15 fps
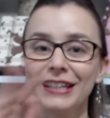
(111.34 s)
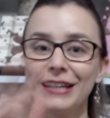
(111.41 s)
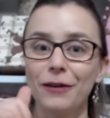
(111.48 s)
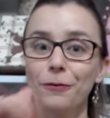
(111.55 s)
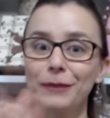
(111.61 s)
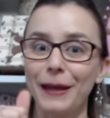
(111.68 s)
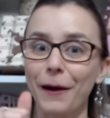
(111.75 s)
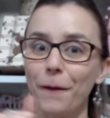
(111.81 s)
e
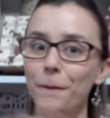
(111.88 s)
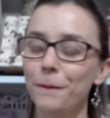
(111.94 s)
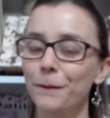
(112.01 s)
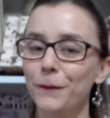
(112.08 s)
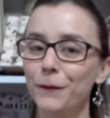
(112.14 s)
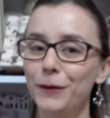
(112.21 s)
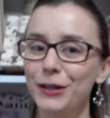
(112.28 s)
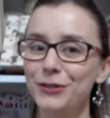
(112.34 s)
até o
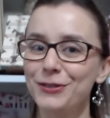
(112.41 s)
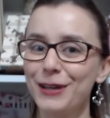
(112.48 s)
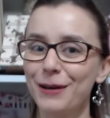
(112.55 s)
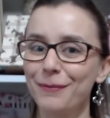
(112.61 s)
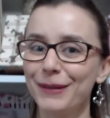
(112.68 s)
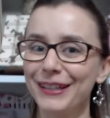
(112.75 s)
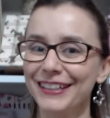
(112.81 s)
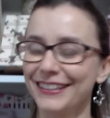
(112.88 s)
vídeo de
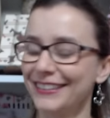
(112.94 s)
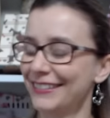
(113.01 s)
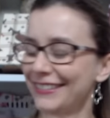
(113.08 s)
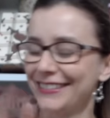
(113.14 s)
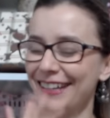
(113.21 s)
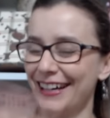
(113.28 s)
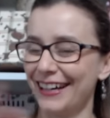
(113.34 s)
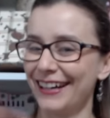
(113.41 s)
amanhã.
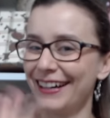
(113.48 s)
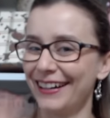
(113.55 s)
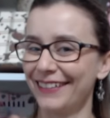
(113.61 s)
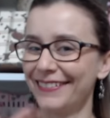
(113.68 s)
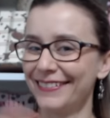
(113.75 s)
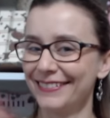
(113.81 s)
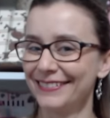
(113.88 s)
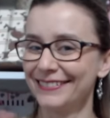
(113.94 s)

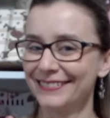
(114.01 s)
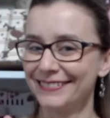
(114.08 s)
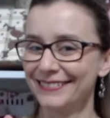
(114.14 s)
Tchau!